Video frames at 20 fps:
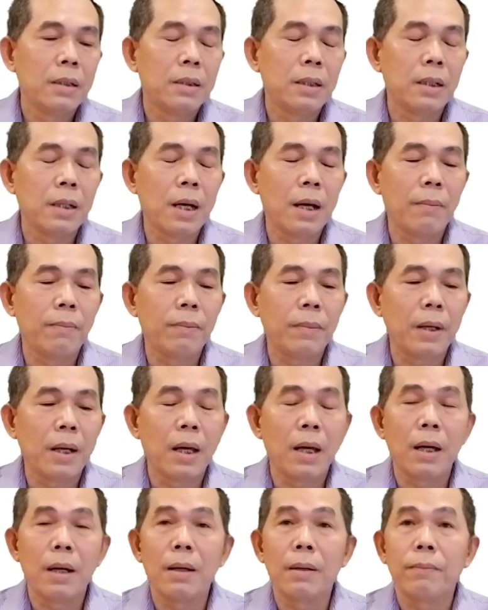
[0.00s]
trường hợp
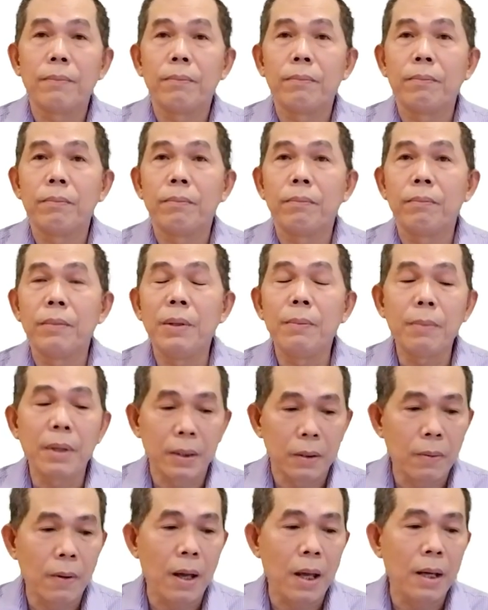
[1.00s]
là bị
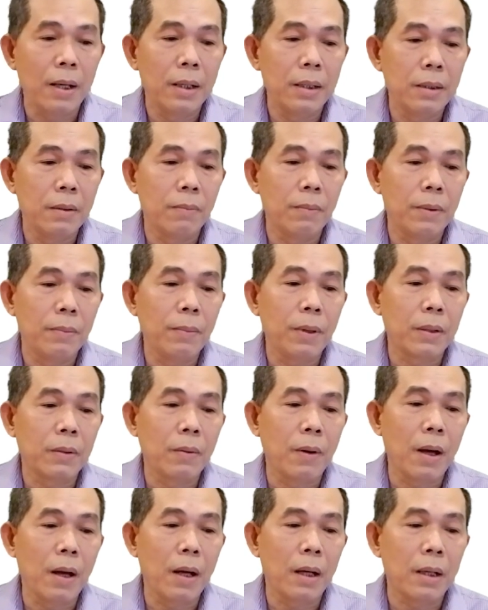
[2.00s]
mất khóa người dùng bị mất
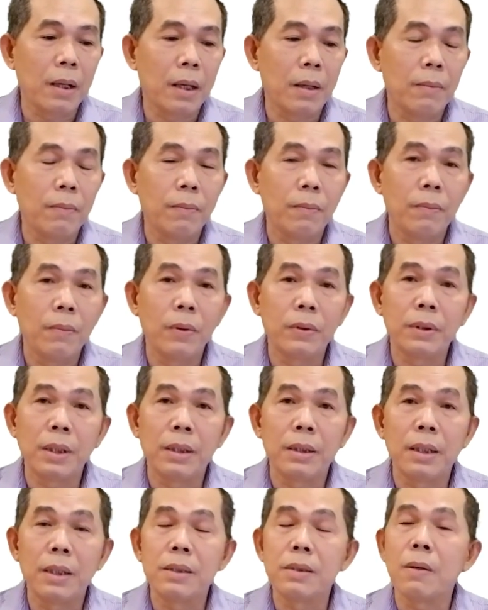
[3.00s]
khóa hoặc là vô
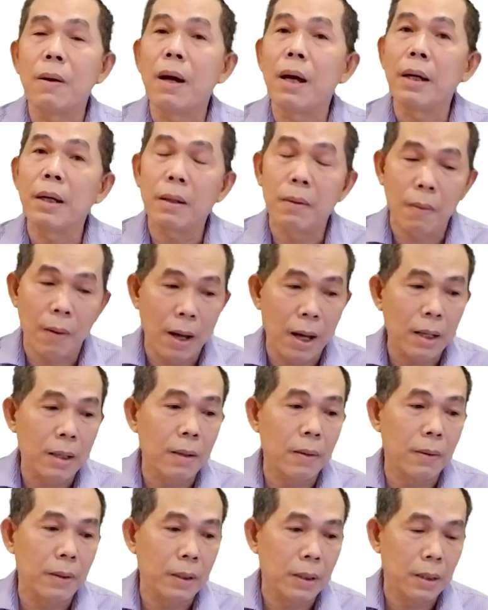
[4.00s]
tình ta xóa cái khóa
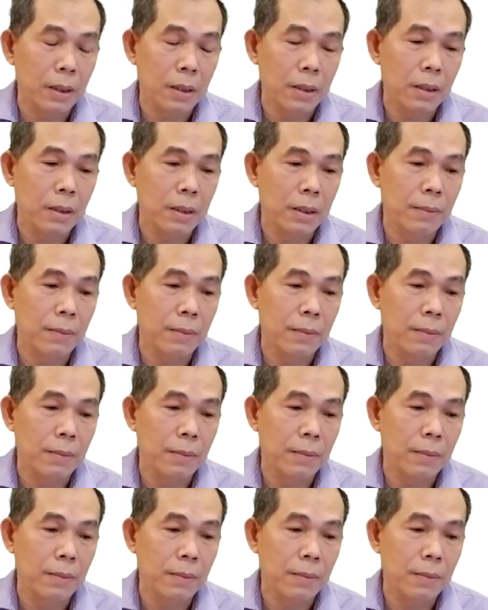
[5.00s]
rồi đó